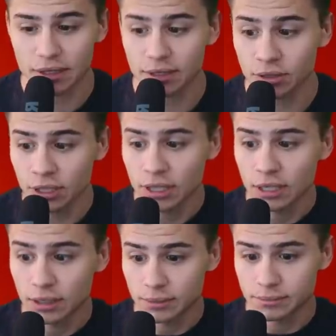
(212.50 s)
dlatego
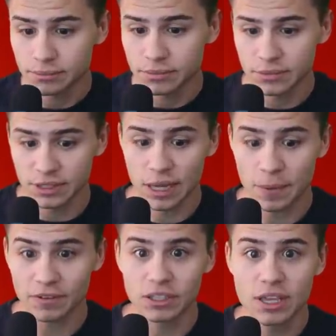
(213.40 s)

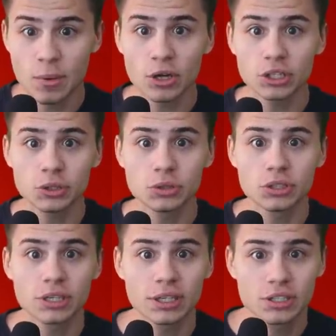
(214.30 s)
Naprawdę nie mogę się już
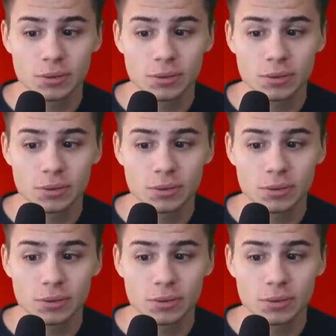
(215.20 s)
doczekać,